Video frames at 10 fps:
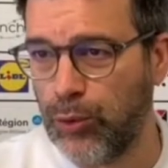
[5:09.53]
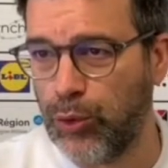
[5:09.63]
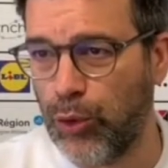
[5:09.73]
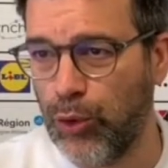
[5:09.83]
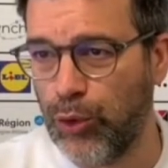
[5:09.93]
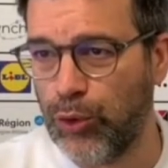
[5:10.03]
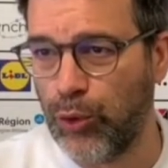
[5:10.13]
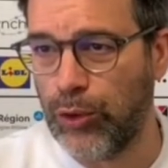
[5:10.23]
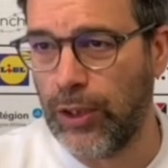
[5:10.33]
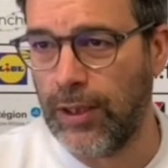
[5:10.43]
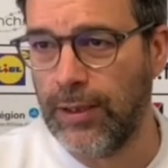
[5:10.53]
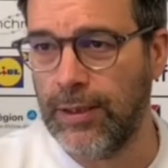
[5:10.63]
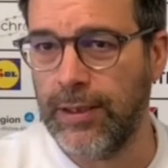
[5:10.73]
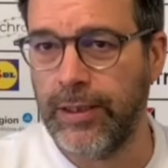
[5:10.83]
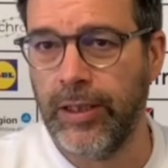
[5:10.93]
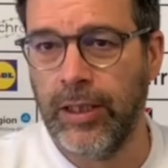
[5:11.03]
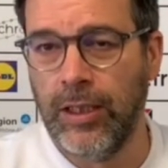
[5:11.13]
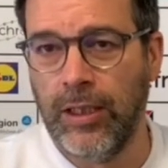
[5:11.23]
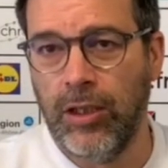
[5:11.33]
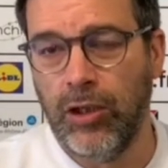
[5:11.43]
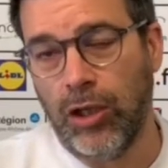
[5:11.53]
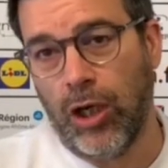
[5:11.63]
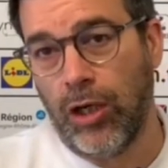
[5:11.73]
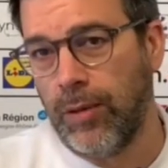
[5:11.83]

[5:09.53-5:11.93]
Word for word: sur le, sur le terrain et, à la